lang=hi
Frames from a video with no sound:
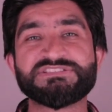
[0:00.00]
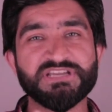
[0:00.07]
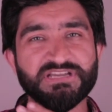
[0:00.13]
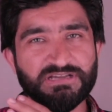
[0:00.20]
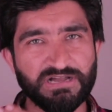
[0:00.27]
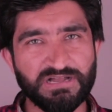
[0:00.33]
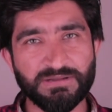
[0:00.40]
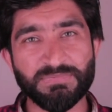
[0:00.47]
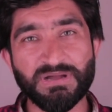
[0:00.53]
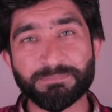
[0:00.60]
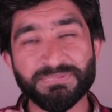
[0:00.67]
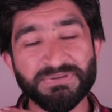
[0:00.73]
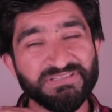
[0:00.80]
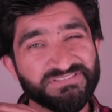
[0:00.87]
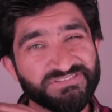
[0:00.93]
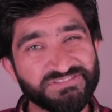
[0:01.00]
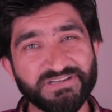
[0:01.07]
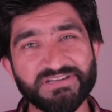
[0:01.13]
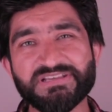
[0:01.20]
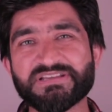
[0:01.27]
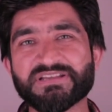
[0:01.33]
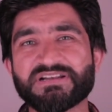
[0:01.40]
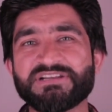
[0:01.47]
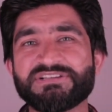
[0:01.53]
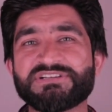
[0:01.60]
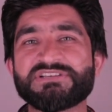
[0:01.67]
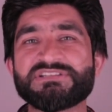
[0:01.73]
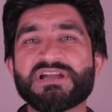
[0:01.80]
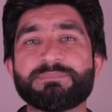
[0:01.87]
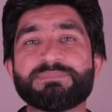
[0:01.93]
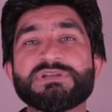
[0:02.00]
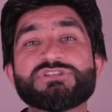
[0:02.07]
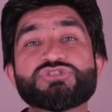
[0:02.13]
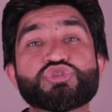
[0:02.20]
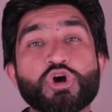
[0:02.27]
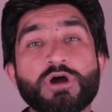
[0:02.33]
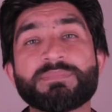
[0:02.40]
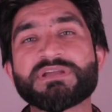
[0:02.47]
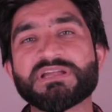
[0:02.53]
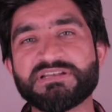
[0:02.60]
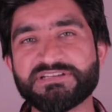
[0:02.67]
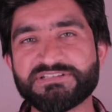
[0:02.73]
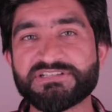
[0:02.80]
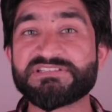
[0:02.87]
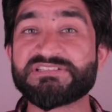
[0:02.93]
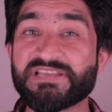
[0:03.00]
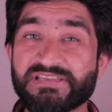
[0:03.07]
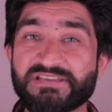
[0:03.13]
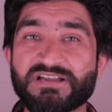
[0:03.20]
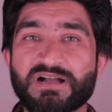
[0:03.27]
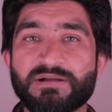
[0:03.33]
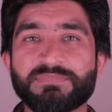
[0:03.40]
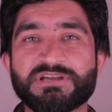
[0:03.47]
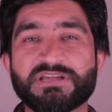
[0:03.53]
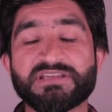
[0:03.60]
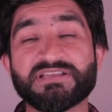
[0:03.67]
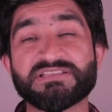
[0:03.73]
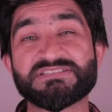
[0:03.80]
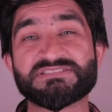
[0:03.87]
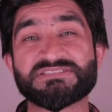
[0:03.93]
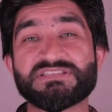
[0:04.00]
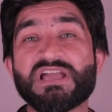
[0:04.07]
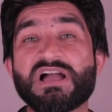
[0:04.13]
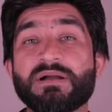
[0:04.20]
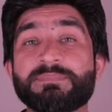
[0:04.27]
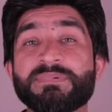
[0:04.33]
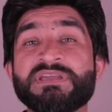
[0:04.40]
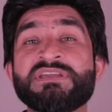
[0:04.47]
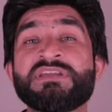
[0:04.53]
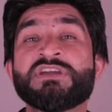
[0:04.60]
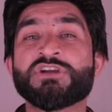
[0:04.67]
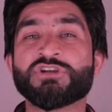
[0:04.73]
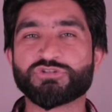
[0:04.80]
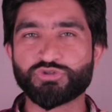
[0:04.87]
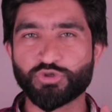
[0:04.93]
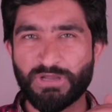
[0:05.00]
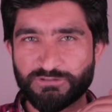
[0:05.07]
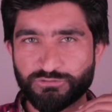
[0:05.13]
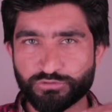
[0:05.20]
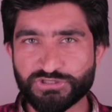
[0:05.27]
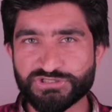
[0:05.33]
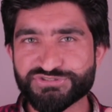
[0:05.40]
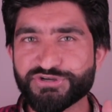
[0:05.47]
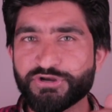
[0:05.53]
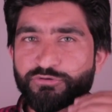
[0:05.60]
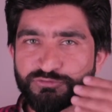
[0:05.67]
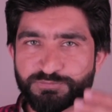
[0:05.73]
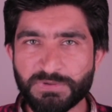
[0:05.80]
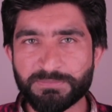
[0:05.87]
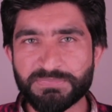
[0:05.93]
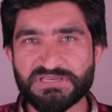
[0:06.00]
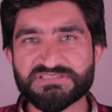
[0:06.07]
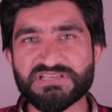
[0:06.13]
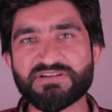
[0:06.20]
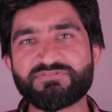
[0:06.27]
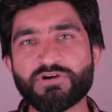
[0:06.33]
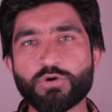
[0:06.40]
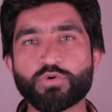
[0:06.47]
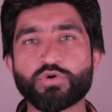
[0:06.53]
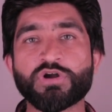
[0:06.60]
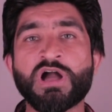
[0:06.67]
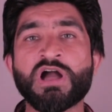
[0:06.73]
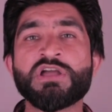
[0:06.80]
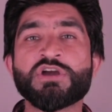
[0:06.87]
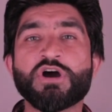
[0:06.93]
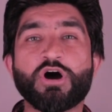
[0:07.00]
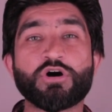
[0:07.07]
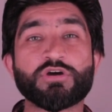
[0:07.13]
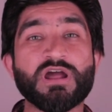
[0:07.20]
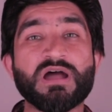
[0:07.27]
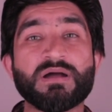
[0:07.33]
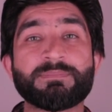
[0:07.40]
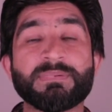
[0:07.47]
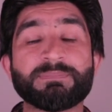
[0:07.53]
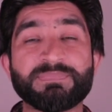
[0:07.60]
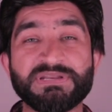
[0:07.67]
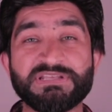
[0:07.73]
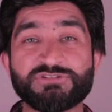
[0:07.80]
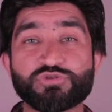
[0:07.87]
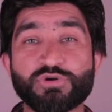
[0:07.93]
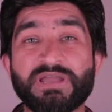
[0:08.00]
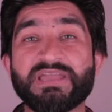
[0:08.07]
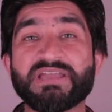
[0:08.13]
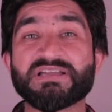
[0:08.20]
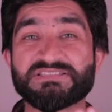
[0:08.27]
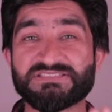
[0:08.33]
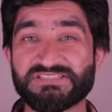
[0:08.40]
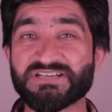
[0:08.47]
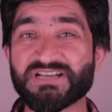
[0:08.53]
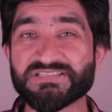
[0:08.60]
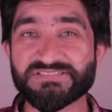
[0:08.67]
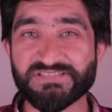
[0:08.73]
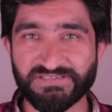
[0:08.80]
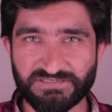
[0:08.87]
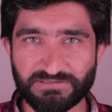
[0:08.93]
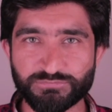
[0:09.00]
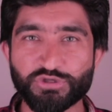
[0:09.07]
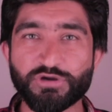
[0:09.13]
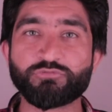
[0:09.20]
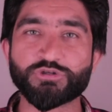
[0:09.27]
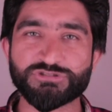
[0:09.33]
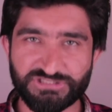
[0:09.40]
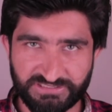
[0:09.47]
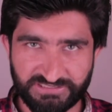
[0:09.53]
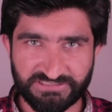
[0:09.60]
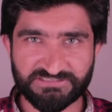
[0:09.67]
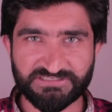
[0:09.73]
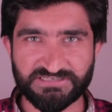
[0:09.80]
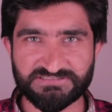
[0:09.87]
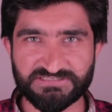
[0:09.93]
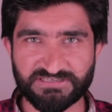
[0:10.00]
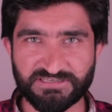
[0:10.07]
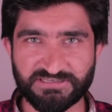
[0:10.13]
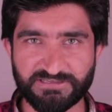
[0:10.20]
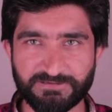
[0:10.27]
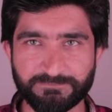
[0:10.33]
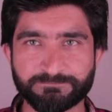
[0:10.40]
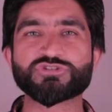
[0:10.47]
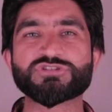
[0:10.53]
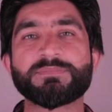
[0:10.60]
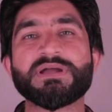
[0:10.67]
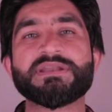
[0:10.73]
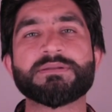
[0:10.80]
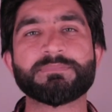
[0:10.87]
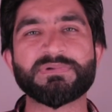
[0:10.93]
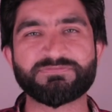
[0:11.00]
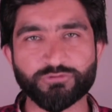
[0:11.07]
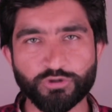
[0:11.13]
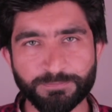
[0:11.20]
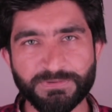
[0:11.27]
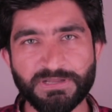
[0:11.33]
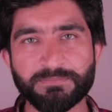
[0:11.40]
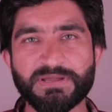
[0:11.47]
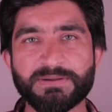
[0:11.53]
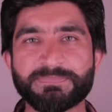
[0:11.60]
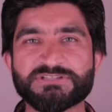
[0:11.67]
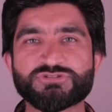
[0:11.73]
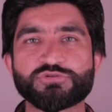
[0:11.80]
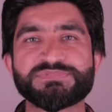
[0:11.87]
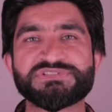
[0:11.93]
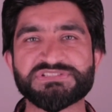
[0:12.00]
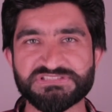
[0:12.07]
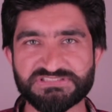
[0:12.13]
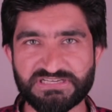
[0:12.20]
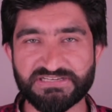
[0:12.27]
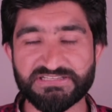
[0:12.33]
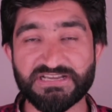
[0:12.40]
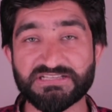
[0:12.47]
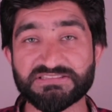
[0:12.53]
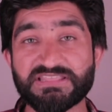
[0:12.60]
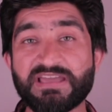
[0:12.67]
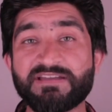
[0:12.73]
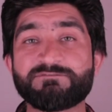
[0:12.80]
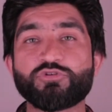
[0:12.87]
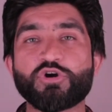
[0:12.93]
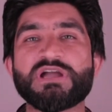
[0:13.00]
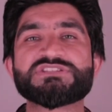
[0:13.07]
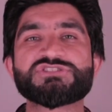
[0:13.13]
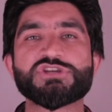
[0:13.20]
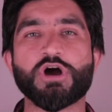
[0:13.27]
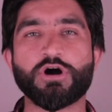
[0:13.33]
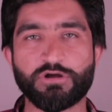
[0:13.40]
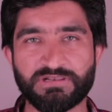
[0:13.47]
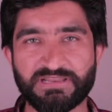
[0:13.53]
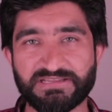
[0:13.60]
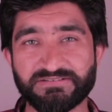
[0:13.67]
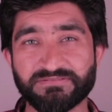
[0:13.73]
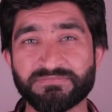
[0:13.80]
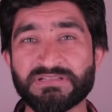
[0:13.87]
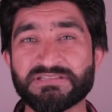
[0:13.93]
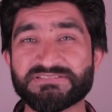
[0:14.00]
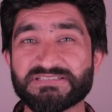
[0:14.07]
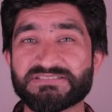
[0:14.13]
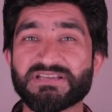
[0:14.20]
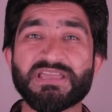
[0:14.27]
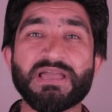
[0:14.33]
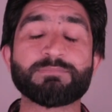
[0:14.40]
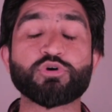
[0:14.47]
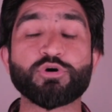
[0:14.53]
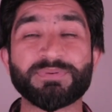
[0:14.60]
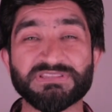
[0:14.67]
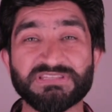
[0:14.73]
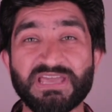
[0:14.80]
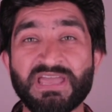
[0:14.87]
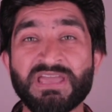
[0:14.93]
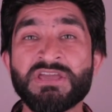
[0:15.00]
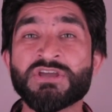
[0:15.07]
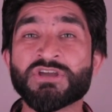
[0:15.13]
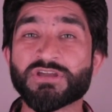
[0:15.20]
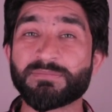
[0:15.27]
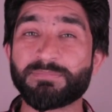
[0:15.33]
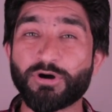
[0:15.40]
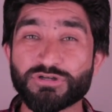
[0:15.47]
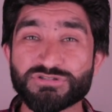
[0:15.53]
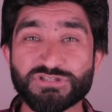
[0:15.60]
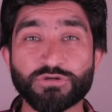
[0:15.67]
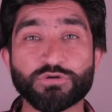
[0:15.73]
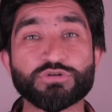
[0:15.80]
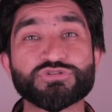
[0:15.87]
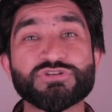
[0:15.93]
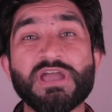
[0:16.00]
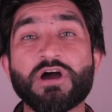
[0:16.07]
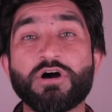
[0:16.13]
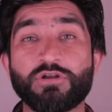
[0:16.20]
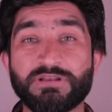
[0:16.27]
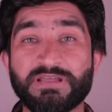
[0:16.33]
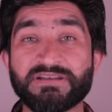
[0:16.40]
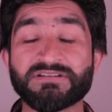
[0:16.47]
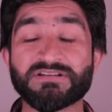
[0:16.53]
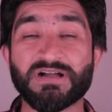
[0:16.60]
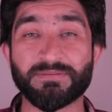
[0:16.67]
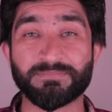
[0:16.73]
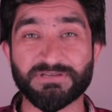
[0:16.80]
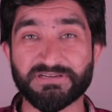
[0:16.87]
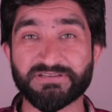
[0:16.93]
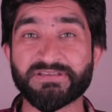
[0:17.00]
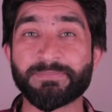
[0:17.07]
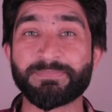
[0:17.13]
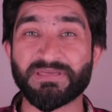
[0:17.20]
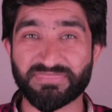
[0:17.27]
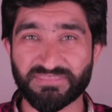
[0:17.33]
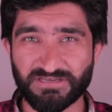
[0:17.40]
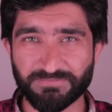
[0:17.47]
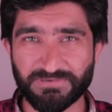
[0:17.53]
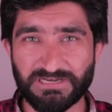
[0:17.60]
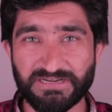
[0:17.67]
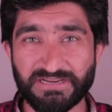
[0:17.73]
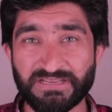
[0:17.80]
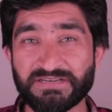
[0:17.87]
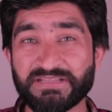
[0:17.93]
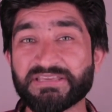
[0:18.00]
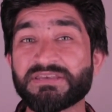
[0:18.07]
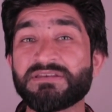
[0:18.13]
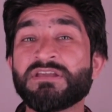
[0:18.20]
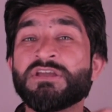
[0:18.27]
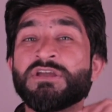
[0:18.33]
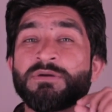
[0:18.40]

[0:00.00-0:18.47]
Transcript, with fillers: ये काम अपनी स्टडी के रिलेटेड या अपनी जॉब के रिलेटेड यही काम करके जिससे आपकी जो एजुकेशन है उसमें भी इजाफा होगा और आप अपनी जो है एक अच्छी खासी इनकम जो है वो जनरेट कर सकेंगे उसके बाद नंबर फोर पे हमारे पास जो बिजनेस आइडिया आता है वो है जी ऑनलाइन जैसा कि आपको पता है कि बहुत से लोग जो है ऑनलाइन काम करके पैसे कमा रहे हैं लेकिन